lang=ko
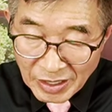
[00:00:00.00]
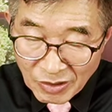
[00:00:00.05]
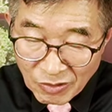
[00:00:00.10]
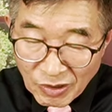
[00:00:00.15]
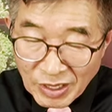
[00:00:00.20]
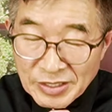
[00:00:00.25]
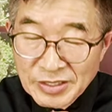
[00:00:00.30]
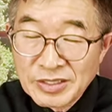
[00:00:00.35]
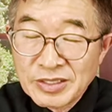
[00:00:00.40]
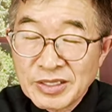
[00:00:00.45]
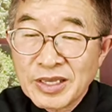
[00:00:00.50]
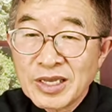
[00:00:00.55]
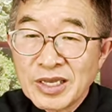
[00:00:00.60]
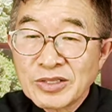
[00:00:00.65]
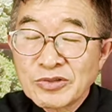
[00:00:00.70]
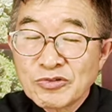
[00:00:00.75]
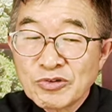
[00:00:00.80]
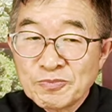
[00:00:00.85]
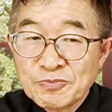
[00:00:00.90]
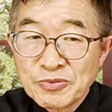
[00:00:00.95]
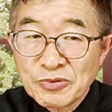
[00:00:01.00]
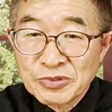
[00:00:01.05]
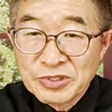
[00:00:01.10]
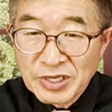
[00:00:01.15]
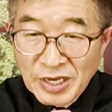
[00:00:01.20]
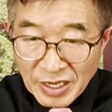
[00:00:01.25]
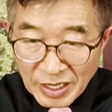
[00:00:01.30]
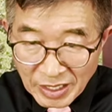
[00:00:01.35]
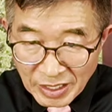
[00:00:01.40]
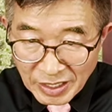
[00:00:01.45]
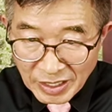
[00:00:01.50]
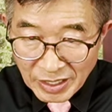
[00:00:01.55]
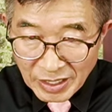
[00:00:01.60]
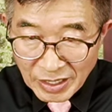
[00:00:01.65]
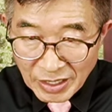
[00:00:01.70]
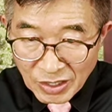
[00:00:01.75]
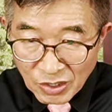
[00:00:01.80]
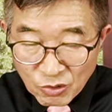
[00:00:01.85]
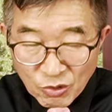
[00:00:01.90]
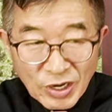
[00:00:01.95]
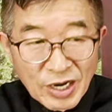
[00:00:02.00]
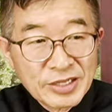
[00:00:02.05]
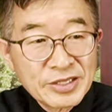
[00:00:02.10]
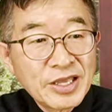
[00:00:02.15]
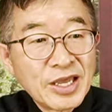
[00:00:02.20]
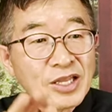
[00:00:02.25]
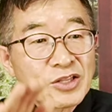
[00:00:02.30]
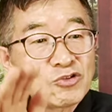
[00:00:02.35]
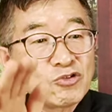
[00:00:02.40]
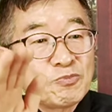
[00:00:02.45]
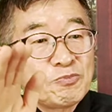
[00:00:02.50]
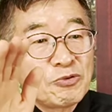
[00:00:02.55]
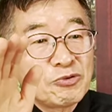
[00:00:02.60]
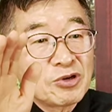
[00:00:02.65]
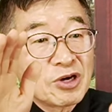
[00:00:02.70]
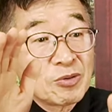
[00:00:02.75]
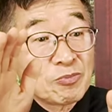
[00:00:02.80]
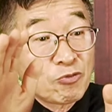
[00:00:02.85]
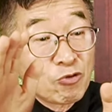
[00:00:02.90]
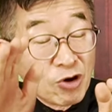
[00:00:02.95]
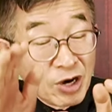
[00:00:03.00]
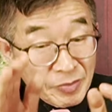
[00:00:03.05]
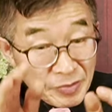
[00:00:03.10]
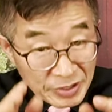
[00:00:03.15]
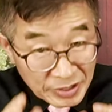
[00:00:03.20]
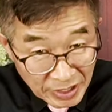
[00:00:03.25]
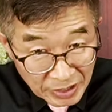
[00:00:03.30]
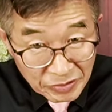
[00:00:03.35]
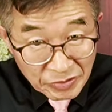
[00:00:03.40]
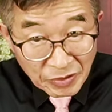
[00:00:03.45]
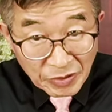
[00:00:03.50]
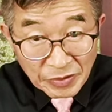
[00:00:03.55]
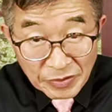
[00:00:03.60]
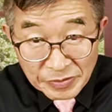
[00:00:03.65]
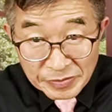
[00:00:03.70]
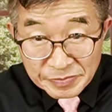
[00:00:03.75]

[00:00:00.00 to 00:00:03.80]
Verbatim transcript: 관내 투표자, 관외 투표자가 포함이 되고